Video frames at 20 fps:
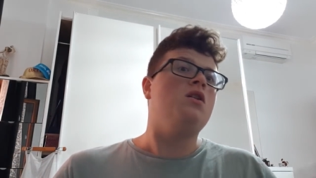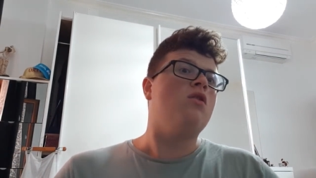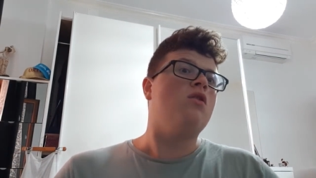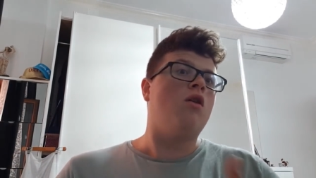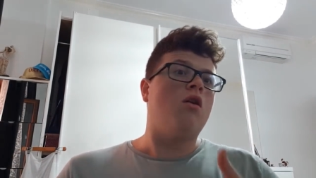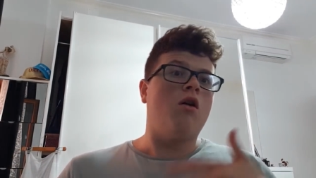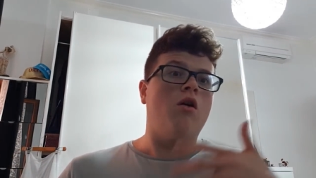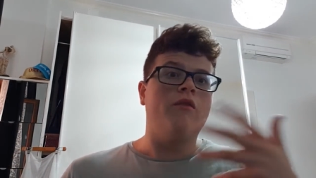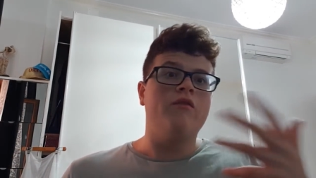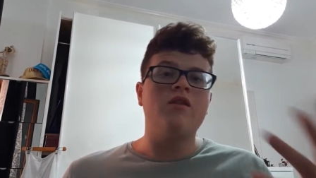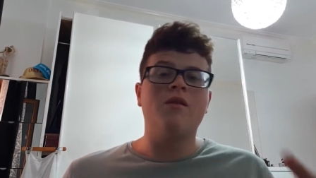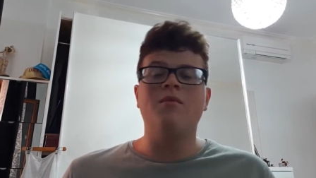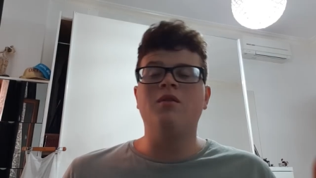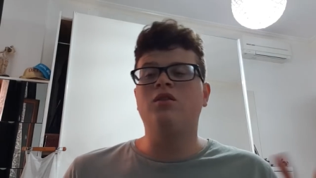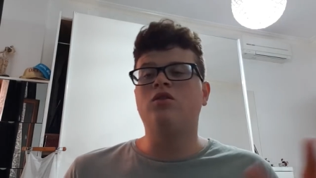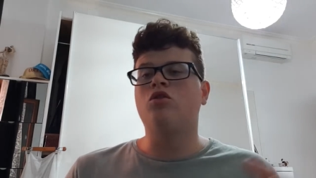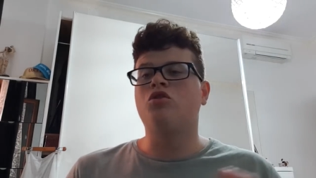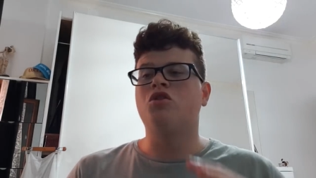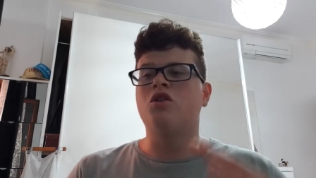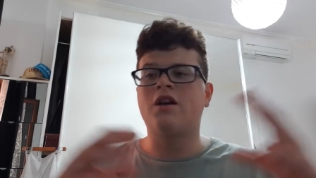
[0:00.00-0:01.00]
Io
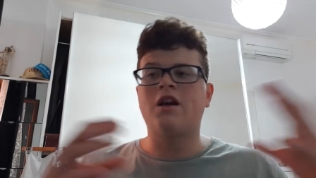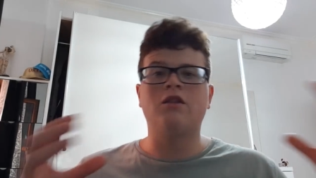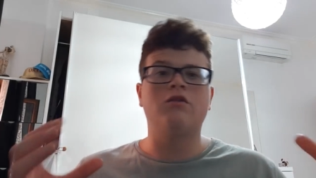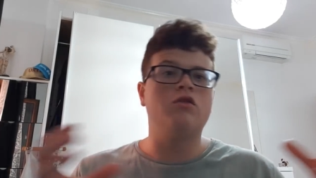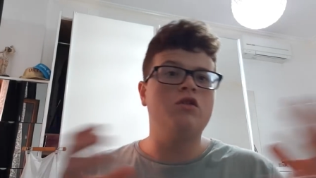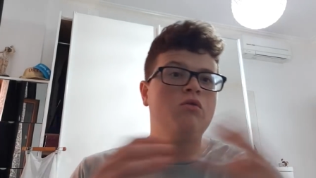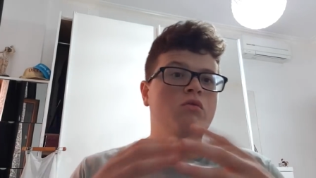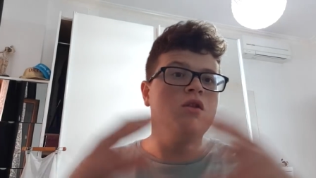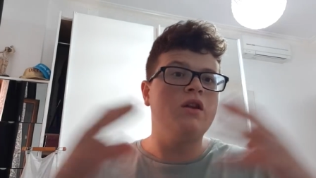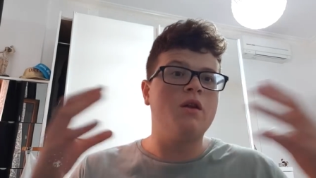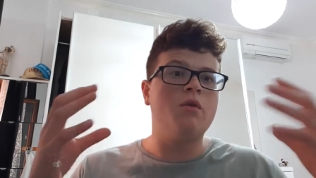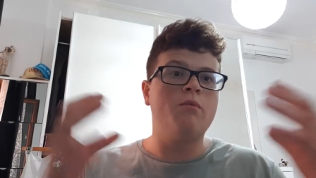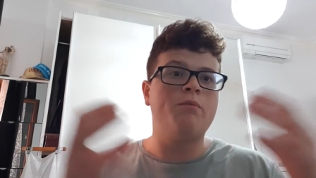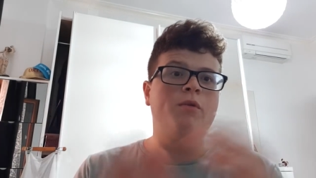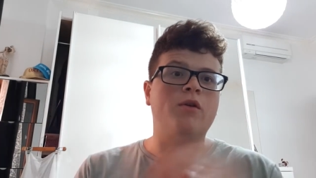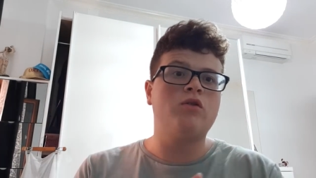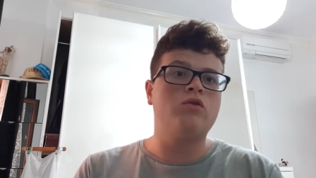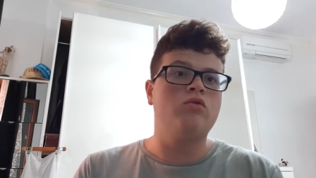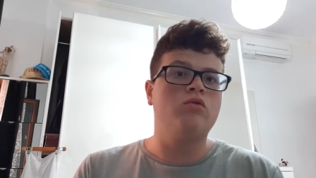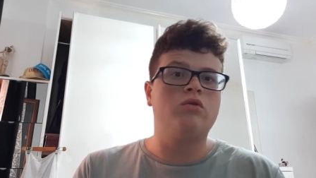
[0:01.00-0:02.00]
ovviamente ho cercato di unire un
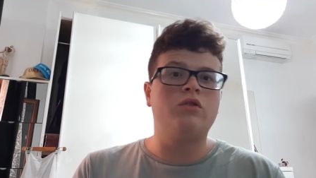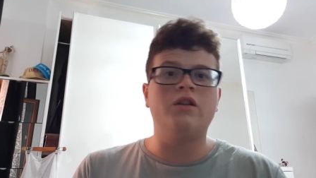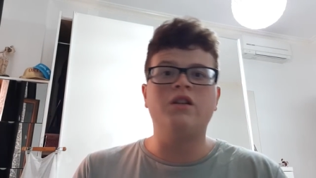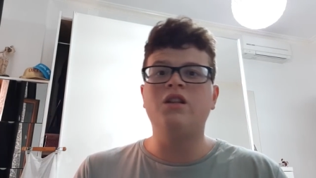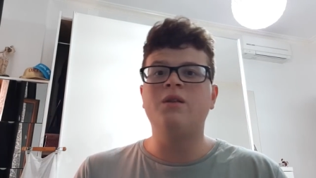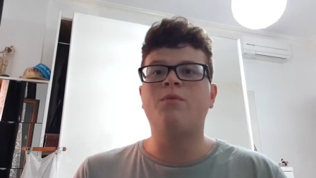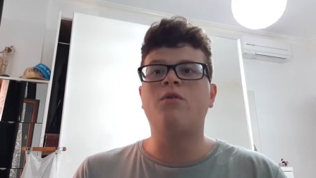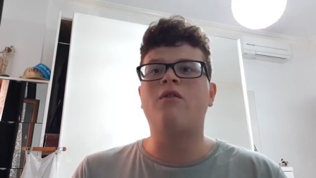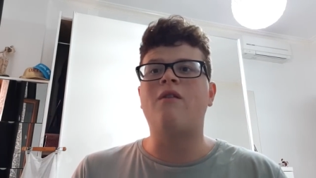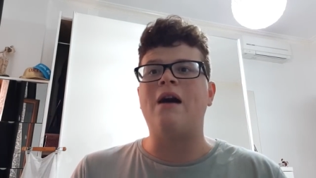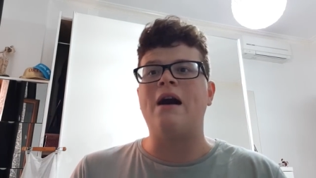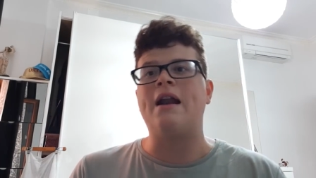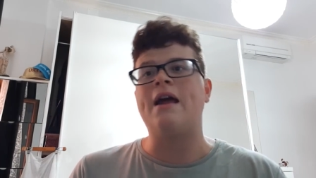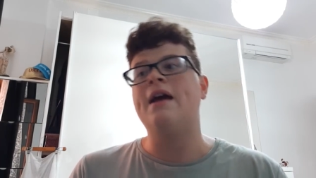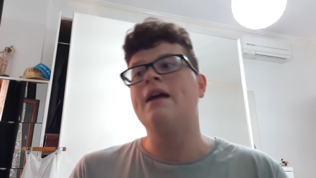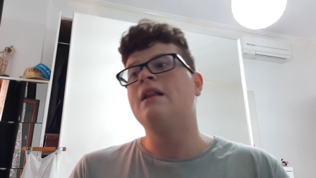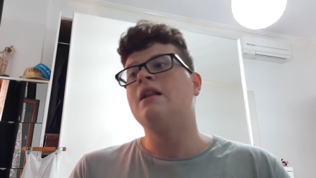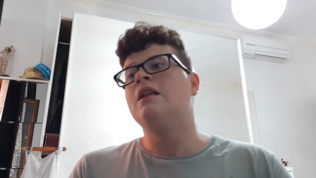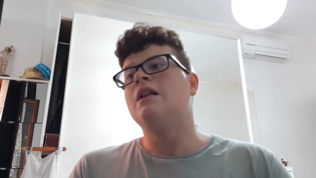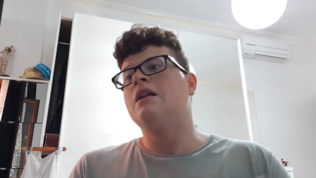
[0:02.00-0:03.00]
po' tutte e di provare